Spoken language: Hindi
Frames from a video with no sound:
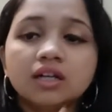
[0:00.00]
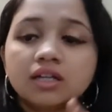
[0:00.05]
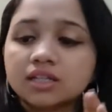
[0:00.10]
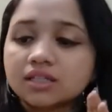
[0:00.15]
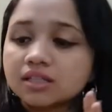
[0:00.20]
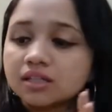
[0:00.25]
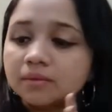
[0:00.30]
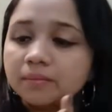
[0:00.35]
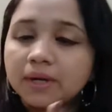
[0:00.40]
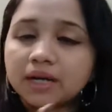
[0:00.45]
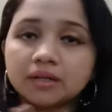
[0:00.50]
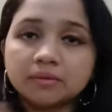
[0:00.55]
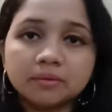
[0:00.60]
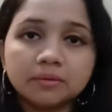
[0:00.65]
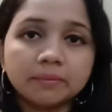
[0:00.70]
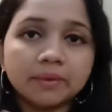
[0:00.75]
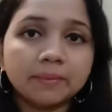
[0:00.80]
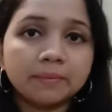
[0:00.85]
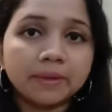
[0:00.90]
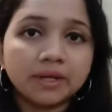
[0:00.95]
इसके बारे
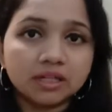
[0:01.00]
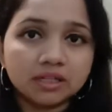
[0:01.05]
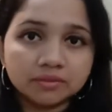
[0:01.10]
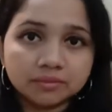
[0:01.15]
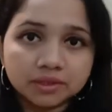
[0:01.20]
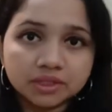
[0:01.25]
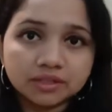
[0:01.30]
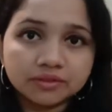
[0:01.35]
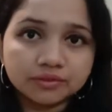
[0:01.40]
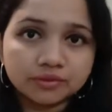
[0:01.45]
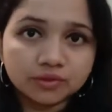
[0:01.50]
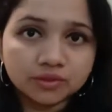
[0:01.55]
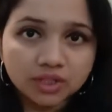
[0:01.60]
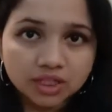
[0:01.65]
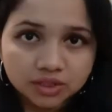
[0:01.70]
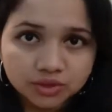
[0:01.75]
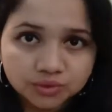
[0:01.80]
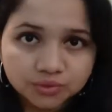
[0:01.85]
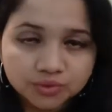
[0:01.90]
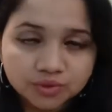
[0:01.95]
में मैं पहले भी रिव्यू
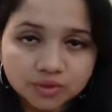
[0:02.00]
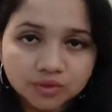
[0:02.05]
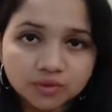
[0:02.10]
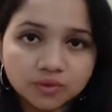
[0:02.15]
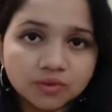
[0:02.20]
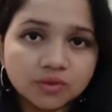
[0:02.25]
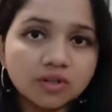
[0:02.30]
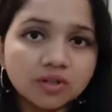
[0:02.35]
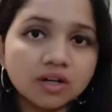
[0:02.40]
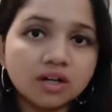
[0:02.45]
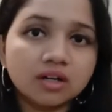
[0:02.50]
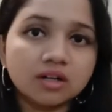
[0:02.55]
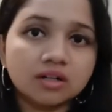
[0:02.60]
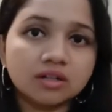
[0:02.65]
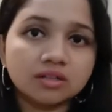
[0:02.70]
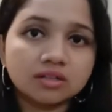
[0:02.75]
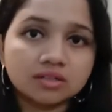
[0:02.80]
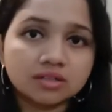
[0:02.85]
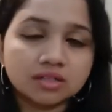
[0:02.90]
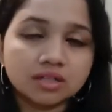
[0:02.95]
दे चुकी हूँ
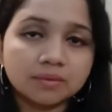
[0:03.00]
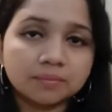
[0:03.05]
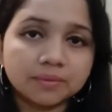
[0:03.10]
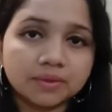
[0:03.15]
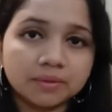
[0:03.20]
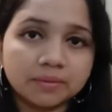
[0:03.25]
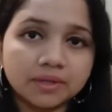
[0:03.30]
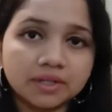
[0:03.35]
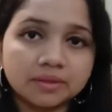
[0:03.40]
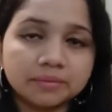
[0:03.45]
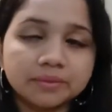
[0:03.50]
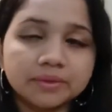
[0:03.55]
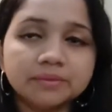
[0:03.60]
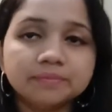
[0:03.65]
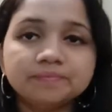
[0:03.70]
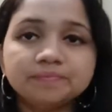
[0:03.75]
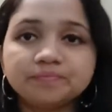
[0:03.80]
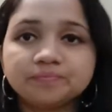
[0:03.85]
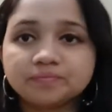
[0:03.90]
स्क्रब के बारे में